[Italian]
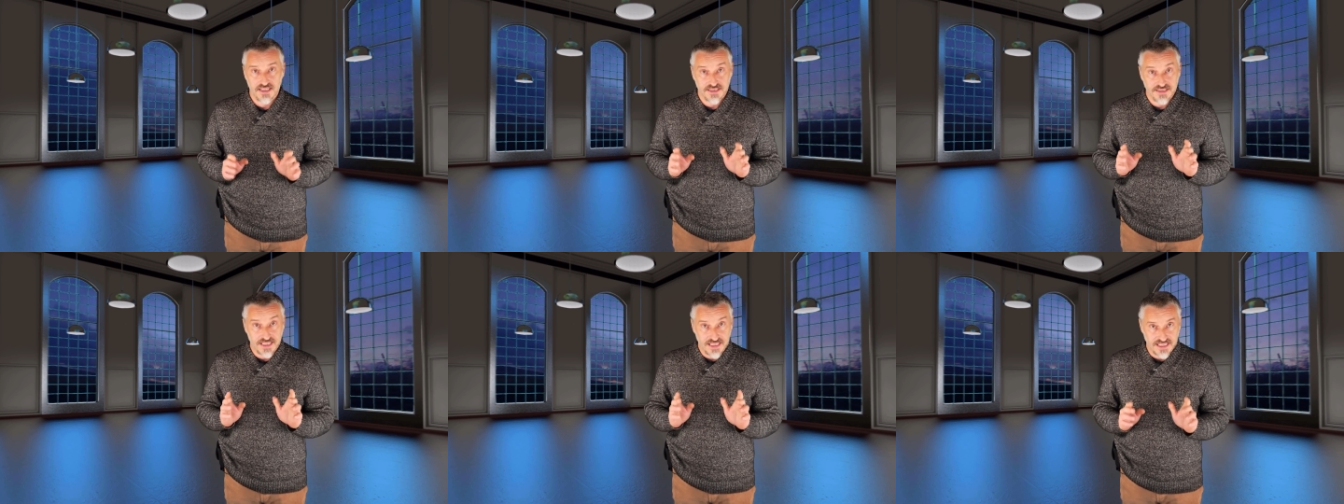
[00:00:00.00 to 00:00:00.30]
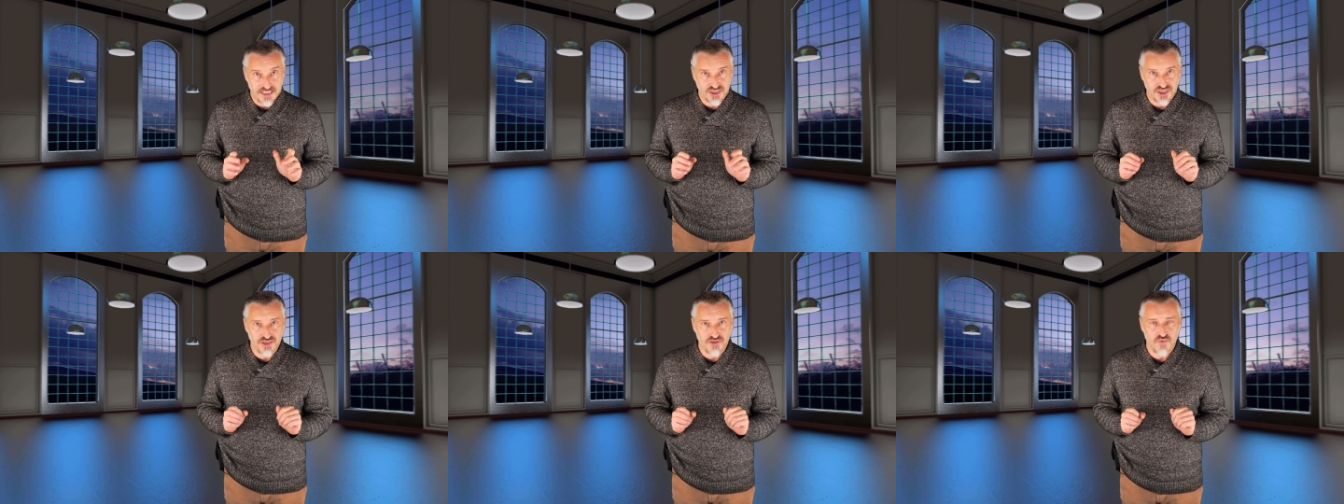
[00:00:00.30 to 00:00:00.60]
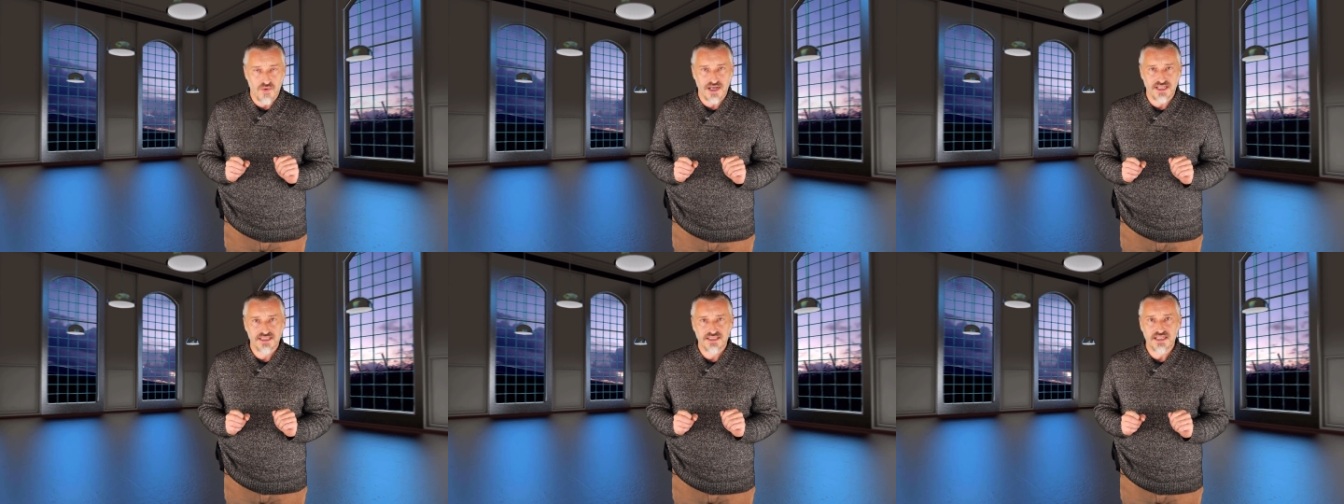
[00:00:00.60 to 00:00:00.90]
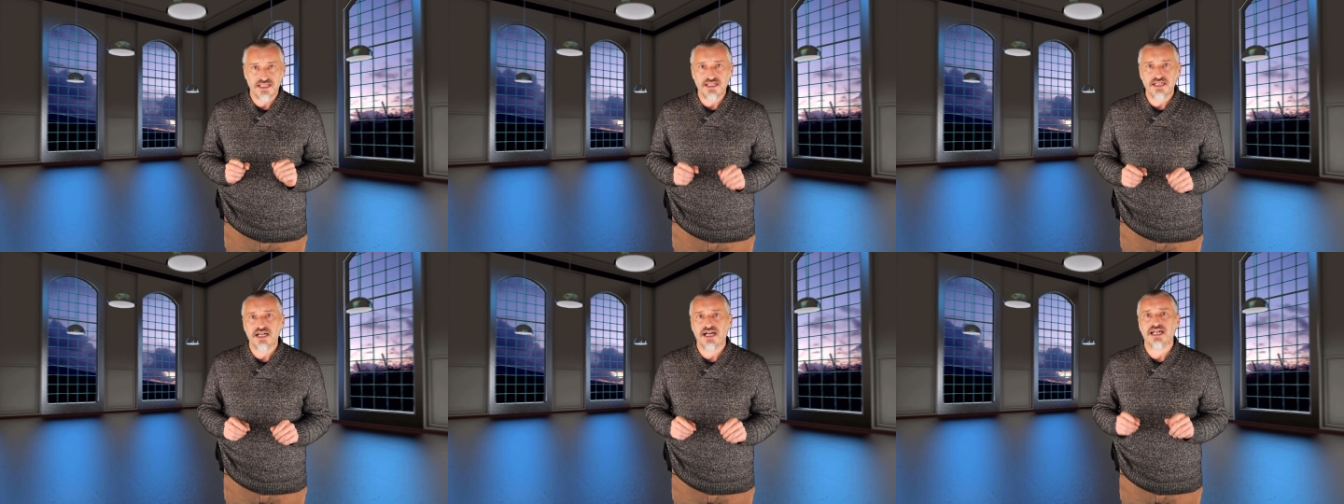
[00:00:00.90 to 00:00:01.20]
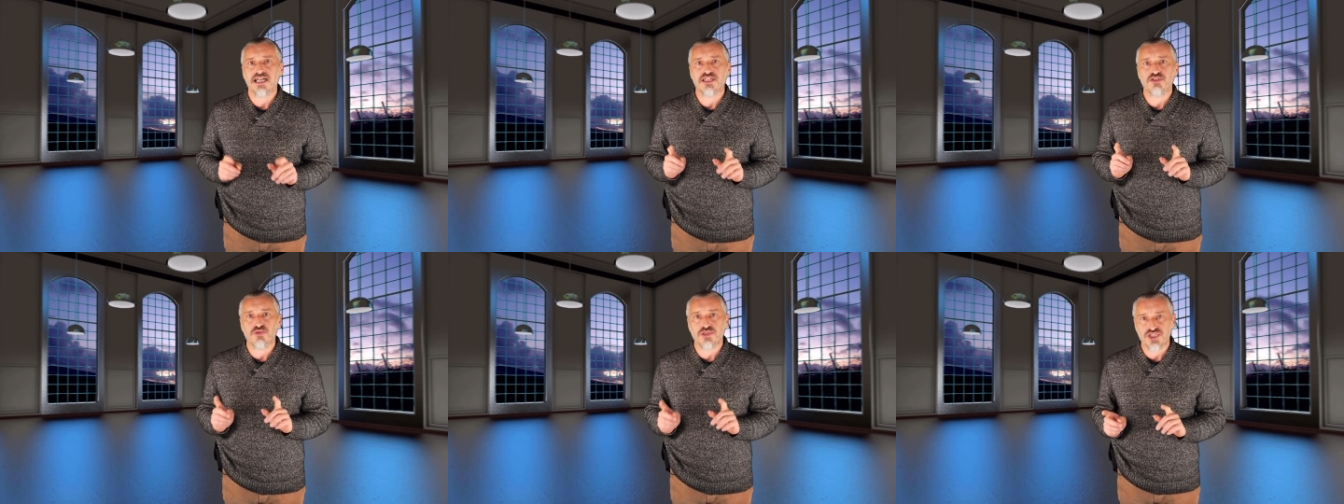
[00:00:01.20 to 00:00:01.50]
dalle 50
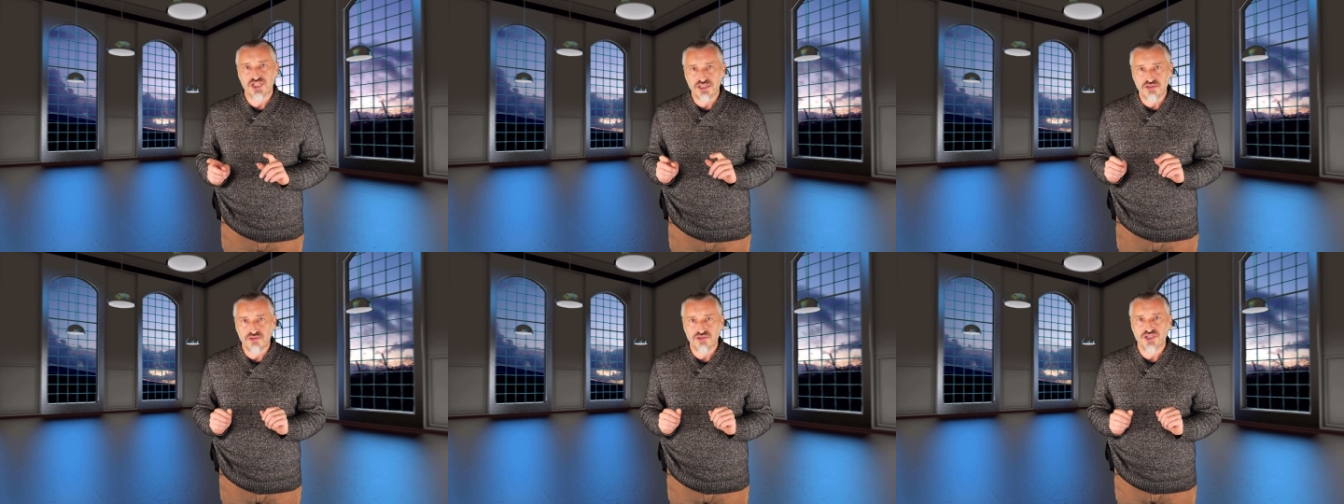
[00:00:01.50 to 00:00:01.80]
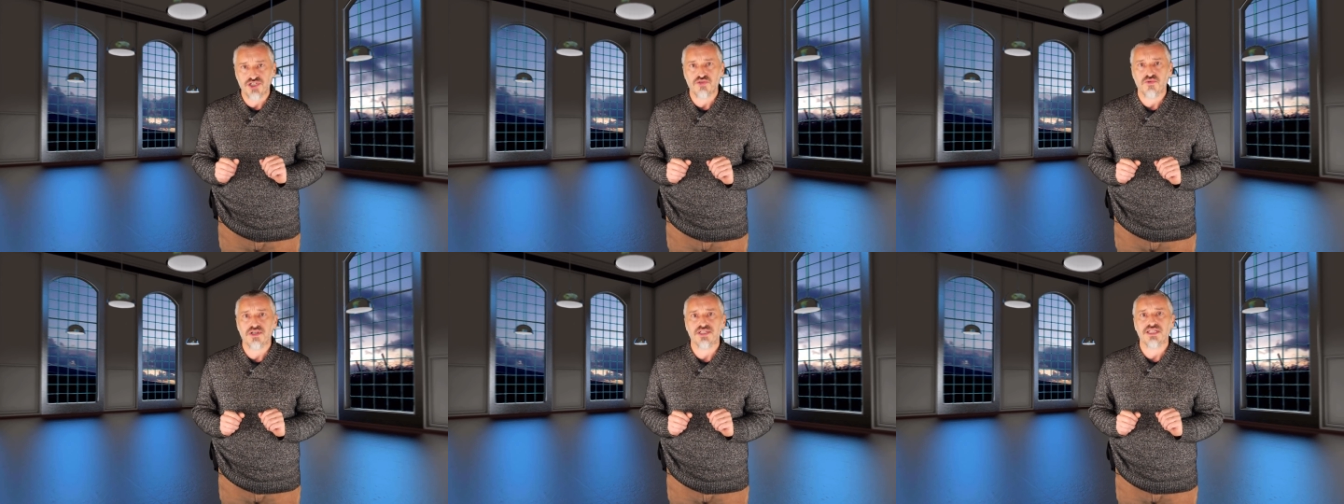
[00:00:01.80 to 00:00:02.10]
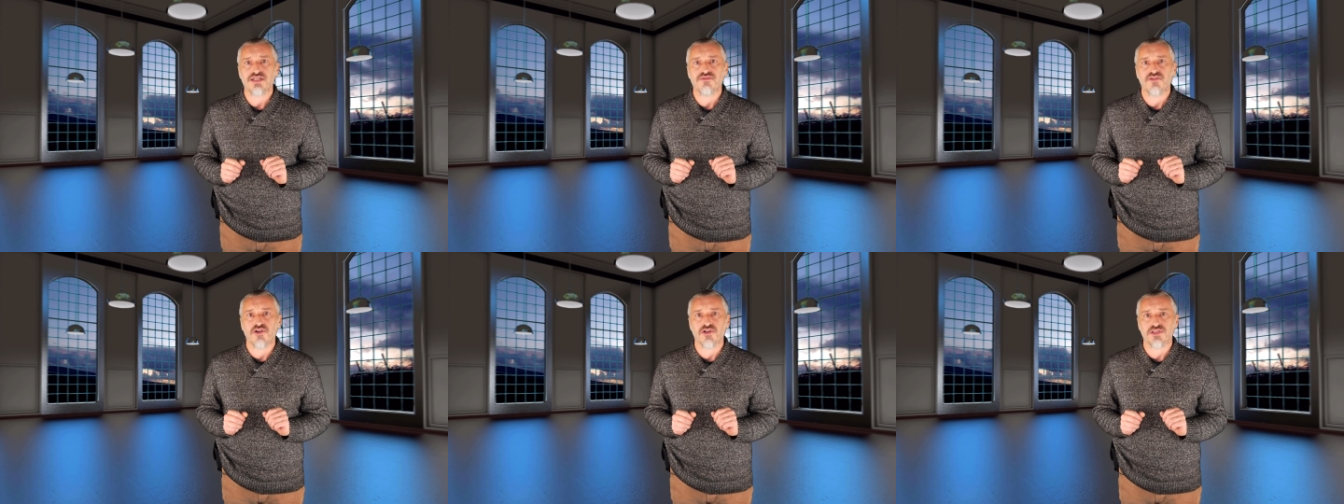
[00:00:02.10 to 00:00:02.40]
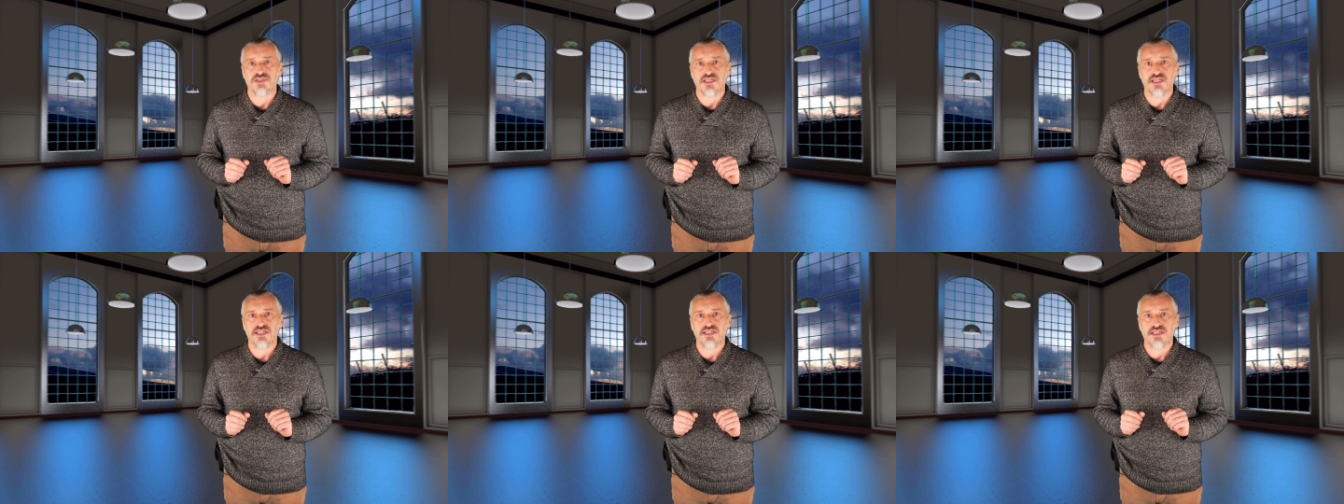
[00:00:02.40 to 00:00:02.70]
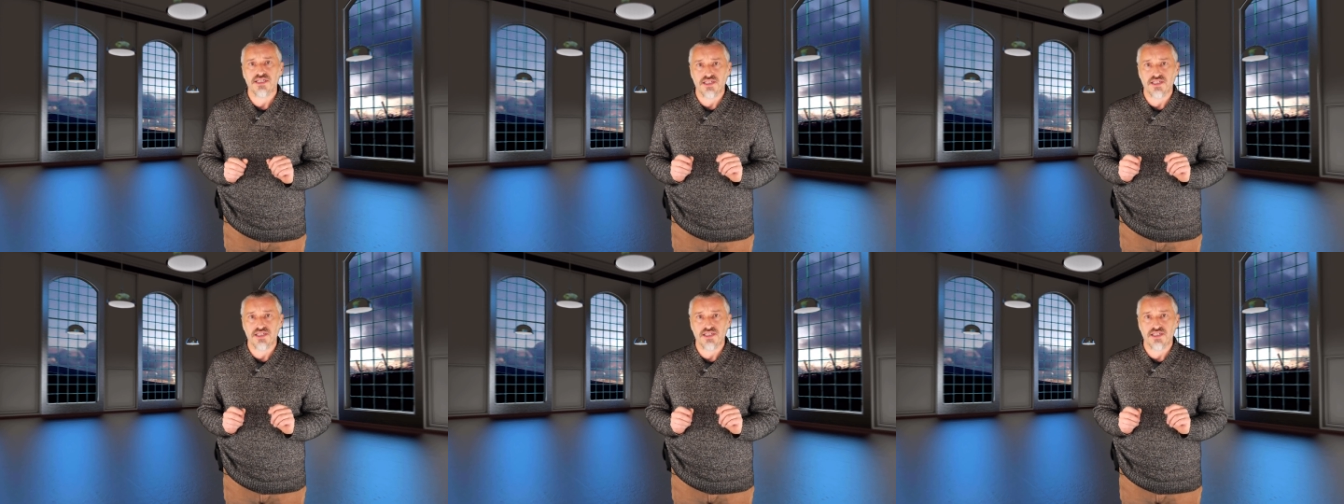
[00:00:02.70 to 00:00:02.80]
alle 250 volte